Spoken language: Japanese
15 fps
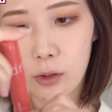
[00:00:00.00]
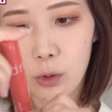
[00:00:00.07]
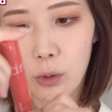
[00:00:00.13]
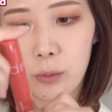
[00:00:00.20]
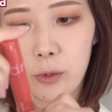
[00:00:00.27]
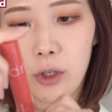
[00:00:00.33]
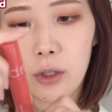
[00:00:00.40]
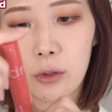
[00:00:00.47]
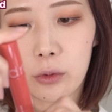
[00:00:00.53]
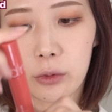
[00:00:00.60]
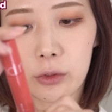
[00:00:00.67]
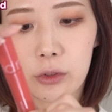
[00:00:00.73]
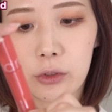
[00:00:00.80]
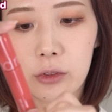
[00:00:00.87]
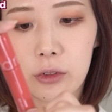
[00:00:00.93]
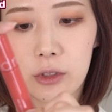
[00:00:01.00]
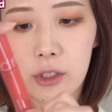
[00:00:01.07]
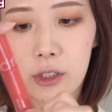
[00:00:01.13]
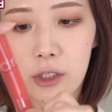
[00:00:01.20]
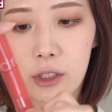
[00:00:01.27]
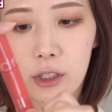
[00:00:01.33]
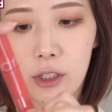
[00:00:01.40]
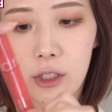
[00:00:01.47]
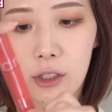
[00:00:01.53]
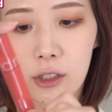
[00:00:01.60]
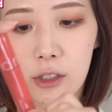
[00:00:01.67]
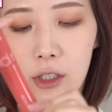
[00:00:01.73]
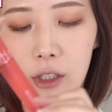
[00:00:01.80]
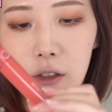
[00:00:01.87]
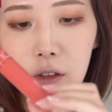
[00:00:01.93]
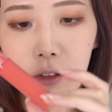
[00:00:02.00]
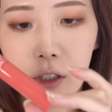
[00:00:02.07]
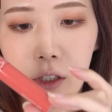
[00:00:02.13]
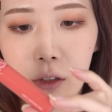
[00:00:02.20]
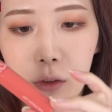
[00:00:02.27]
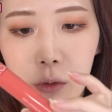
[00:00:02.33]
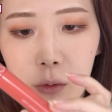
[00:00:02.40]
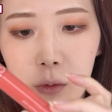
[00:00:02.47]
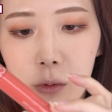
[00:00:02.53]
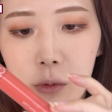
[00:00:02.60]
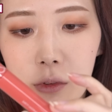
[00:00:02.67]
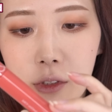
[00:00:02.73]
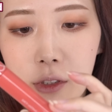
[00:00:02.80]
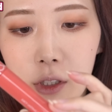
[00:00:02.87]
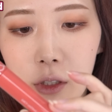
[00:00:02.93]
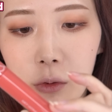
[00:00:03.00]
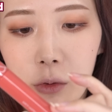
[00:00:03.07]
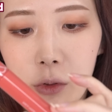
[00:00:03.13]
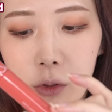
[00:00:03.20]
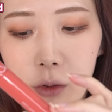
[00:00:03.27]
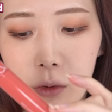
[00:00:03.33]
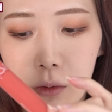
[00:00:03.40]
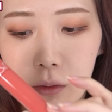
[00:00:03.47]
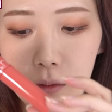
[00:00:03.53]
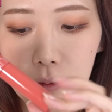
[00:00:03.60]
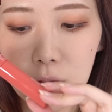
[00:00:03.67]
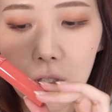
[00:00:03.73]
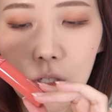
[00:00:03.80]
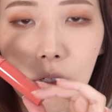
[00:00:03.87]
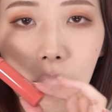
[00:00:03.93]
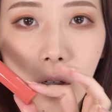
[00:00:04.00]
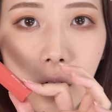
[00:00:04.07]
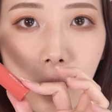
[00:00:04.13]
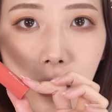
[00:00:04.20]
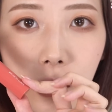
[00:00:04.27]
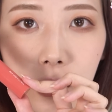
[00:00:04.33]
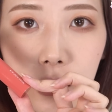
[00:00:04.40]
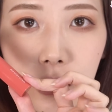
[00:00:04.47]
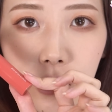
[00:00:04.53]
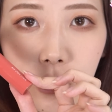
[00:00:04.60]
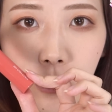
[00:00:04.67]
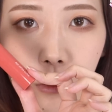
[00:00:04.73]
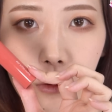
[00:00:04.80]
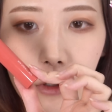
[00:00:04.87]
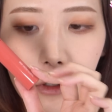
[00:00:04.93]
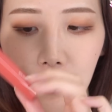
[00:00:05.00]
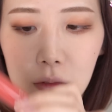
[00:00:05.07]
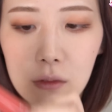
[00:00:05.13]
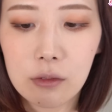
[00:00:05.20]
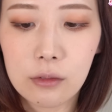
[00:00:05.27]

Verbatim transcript: ロムジューシーラスティングティントの09ライチコーラル